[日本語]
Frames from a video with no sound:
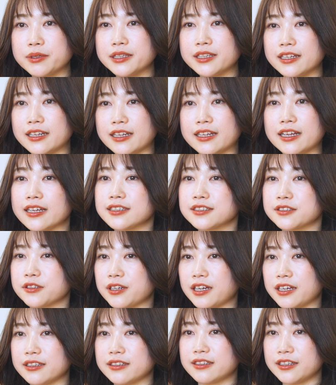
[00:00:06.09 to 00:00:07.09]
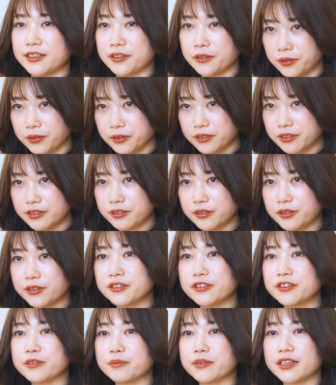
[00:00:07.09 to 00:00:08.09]
みんなでナイストライっていうと
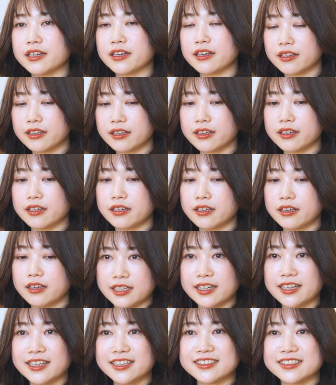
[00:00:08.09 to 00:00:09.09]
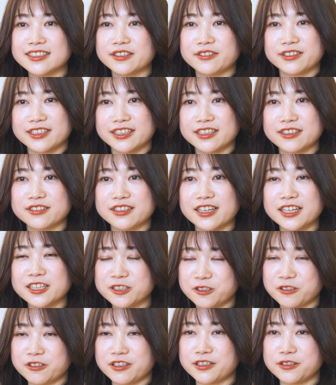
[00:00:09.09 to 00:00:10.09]
いう意味合いでチャレンジではなく
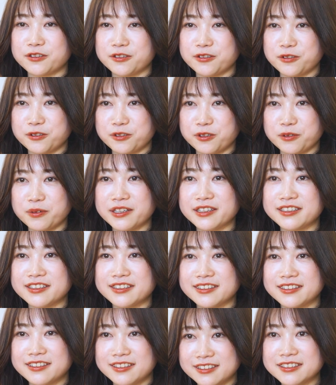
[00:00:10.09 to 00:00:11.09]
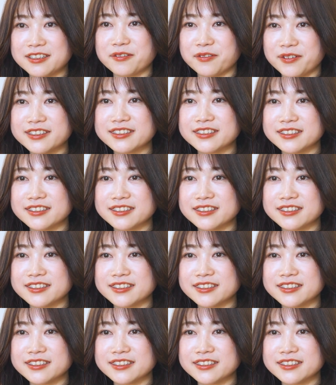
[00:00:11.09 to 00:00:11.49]
ナイストライという言葉にしてま